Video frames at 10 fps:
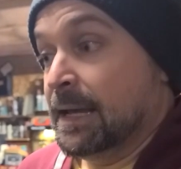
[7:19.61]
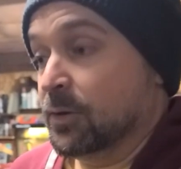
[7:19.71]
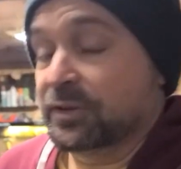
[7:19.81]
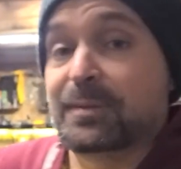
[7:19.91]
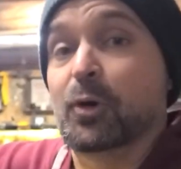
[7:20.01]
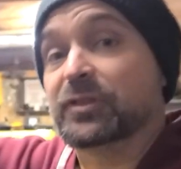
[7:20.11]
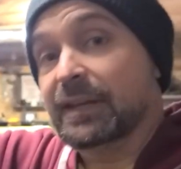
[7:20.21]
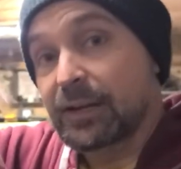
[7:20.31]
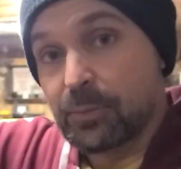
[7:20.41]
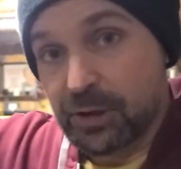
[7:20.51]
Ils ont
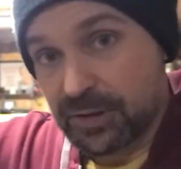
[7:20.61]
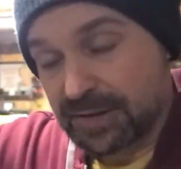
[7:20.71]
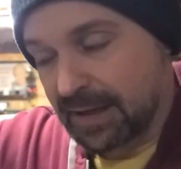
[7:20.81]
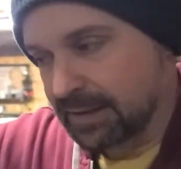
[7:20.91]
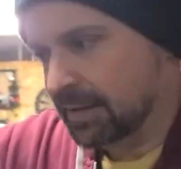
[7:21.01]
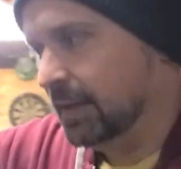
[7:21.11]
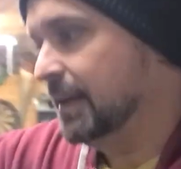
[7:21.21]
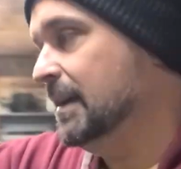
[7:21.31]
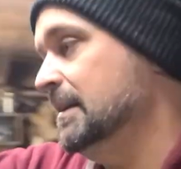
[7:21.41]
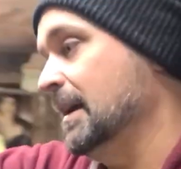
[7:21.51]
démonté le bol de skate.
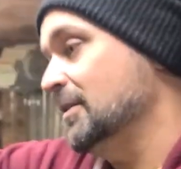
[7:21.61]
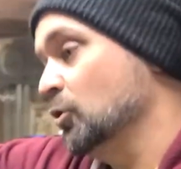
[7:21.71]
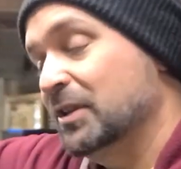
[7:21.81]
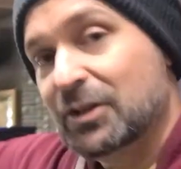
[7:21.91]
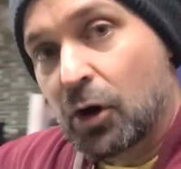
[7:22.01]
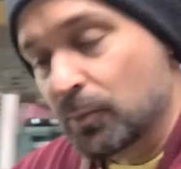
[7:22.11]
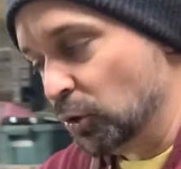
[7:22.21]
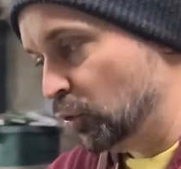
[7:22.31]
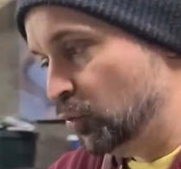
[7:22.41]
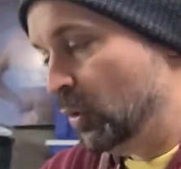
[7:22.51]
Il reste un
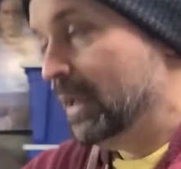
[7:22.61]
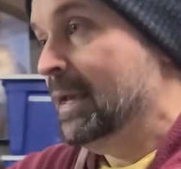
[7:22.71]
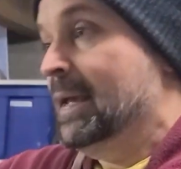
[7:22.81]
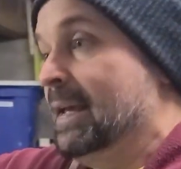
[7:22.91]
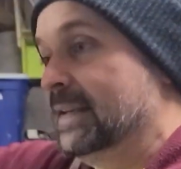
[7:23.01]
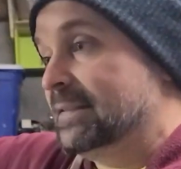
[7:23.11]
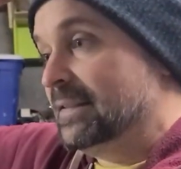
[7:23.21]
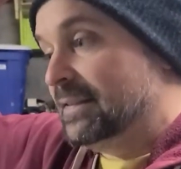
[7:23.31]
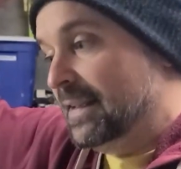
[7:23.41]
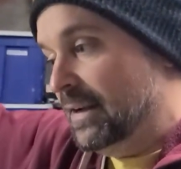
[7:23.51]
énorme trou. Et
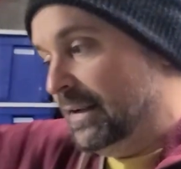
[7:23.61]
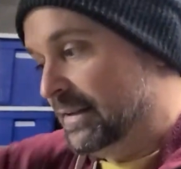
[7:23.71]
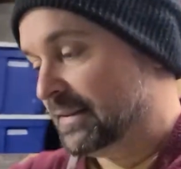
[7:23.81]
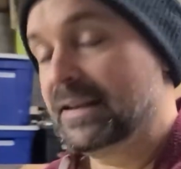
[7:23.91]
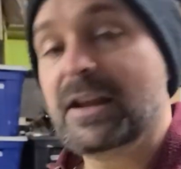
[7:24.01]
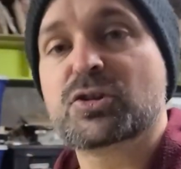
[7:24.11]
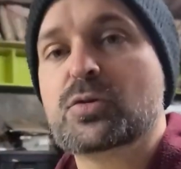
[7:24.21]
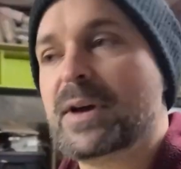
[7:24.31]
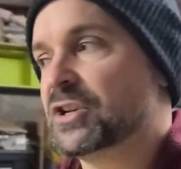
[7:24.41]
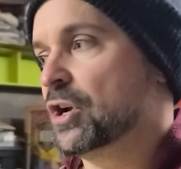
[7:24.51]
c'est
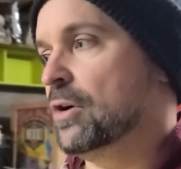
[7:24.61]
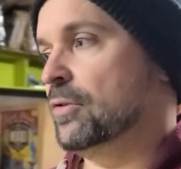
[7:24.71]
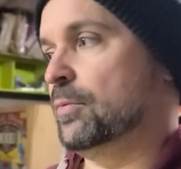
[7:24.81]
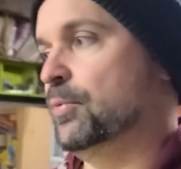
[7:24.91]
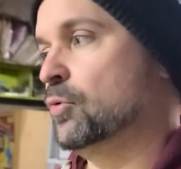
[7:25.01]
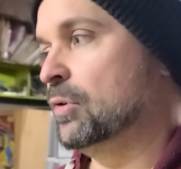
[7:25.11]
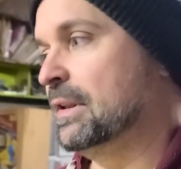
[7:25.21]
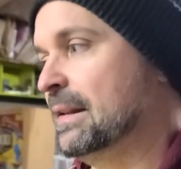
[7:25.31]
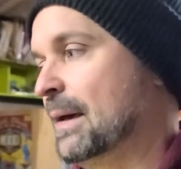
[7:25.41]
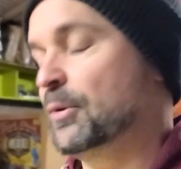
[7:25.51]
l'enjeu majeur pour
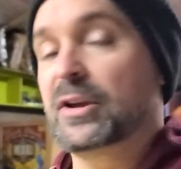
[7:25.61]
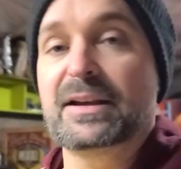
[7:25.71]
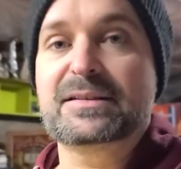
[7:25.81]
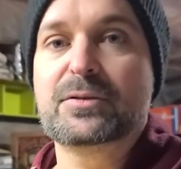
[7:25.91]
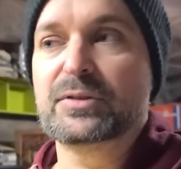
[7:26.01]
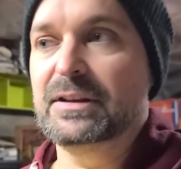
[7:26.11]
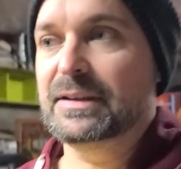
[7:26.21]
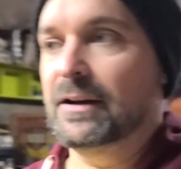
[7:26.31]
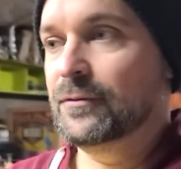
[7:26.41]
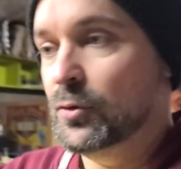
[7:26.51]
la progression des
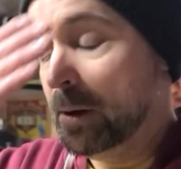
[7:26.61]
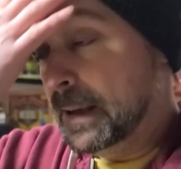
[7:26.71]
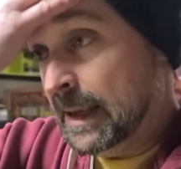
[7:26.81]
travaux.